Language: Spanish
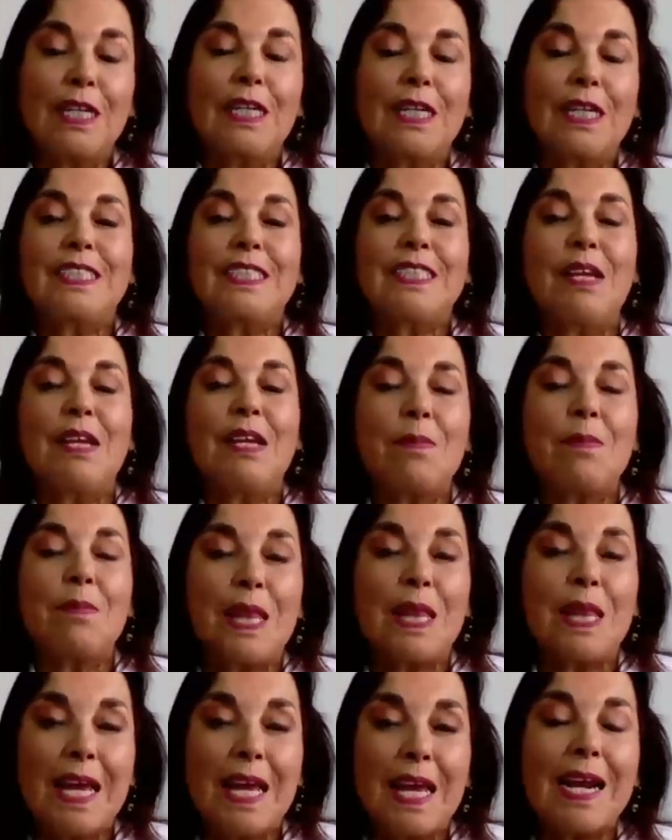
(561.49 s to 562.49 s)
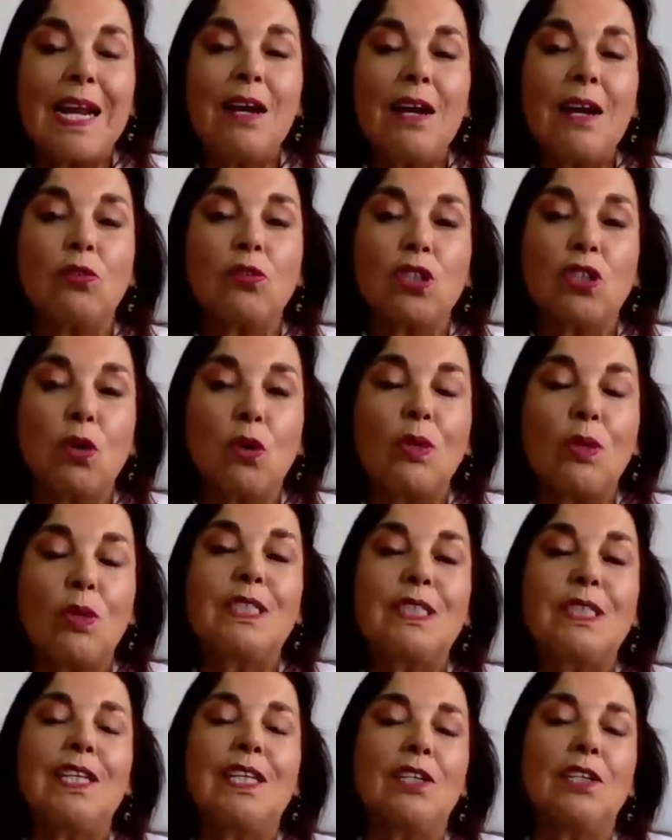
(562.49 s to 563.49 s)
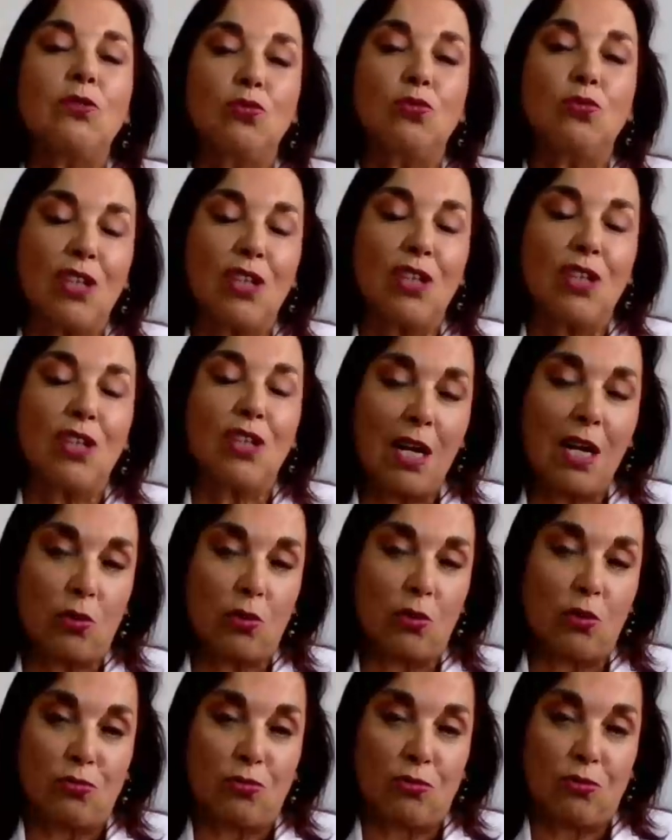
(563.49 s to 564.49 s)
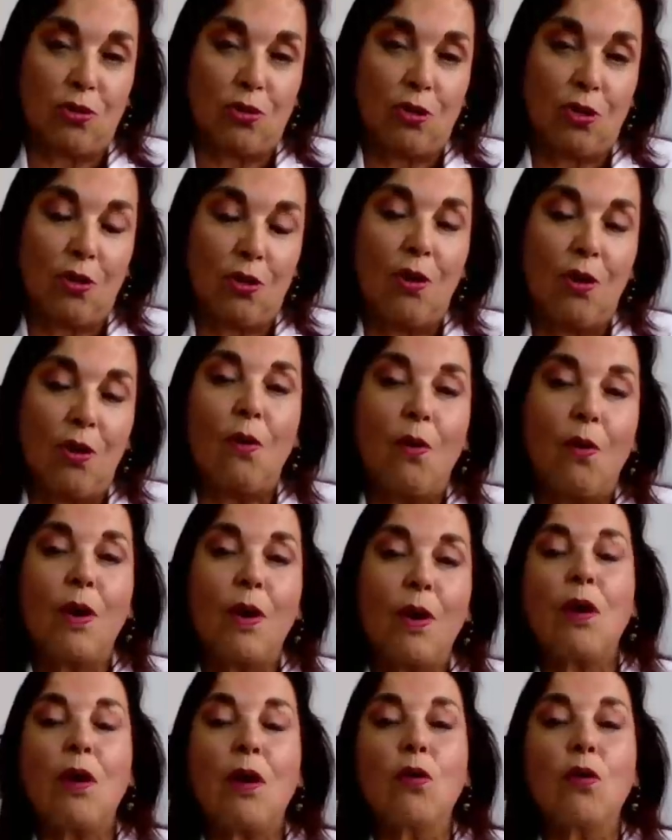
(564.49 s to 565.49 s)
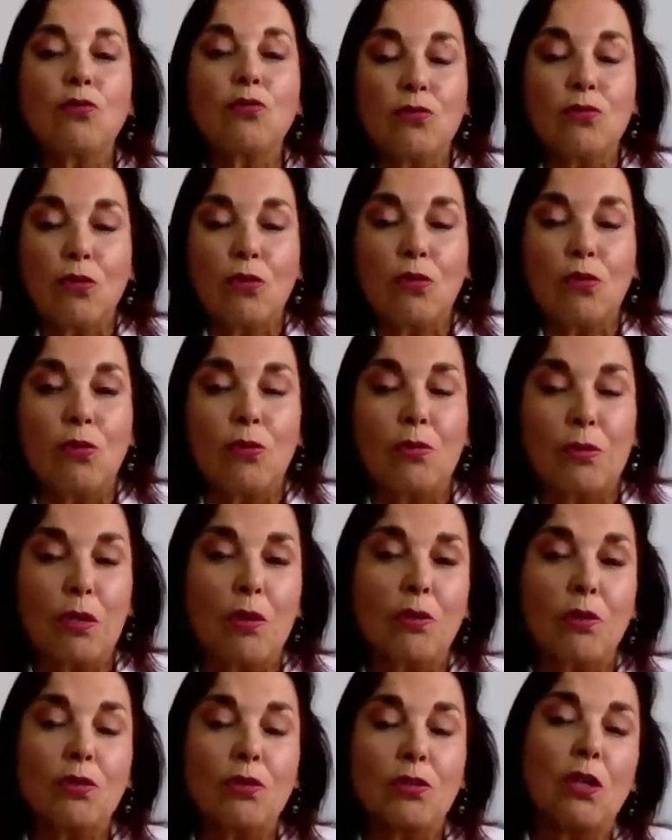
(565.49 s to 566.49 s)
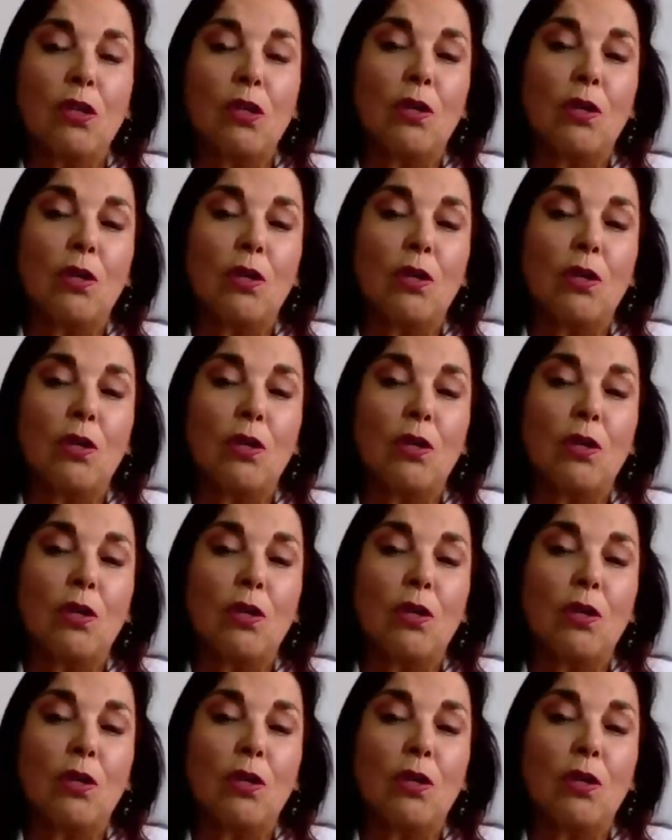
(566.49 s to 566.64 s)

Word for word: sin mediar la consecuencia de sus actos, o en los, en los